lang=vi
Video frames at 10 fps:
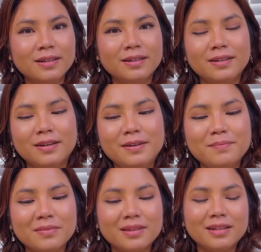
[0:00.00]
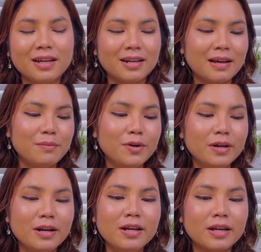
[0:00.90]
đó nên thành ra
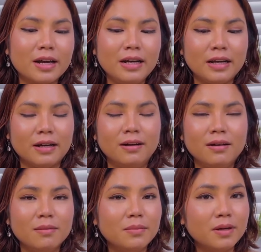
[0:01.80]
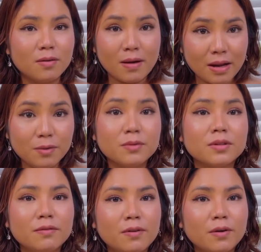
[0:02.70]
Marie đi cái là Marie khóa luôn
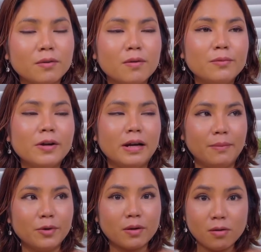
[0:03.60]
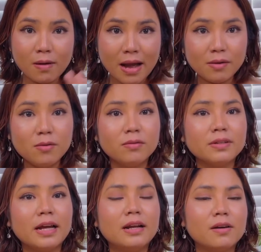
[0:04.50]
số phone của Marie là Marie khóa
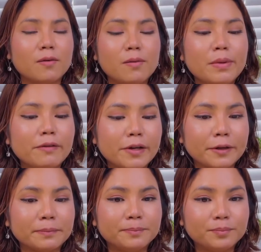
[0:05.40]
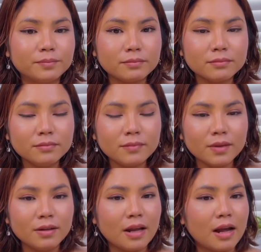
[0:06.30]
luôn gia đình của Mary
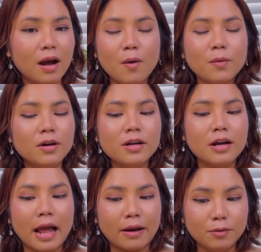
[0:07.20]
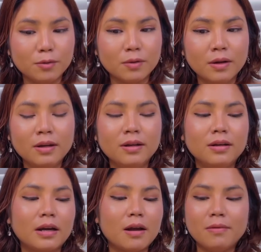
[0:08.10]
là không có liên lạc luôn
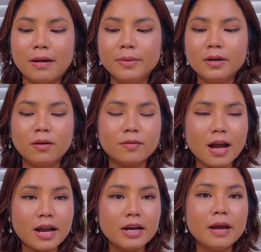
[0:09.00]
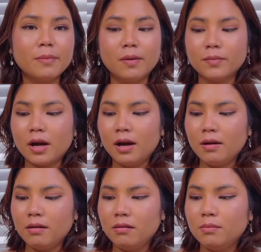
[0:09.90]
là các bạn biết không ngay đêm hôm
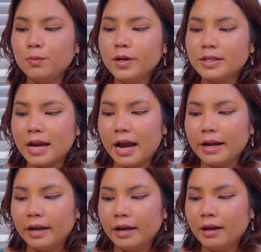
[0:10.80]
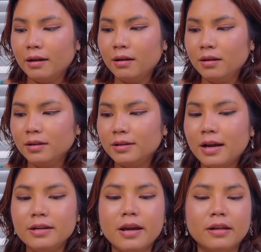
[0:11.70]
đó Marie chạy
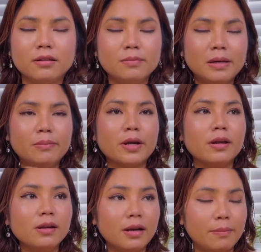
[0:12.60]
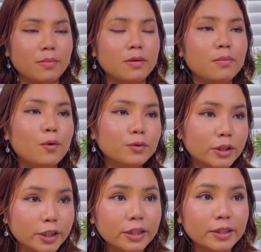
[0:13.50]
chạy về từ bên Mỹ là 14
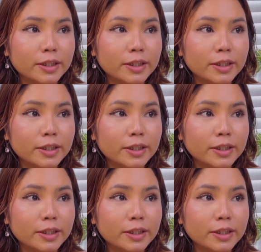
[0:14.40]
tiếng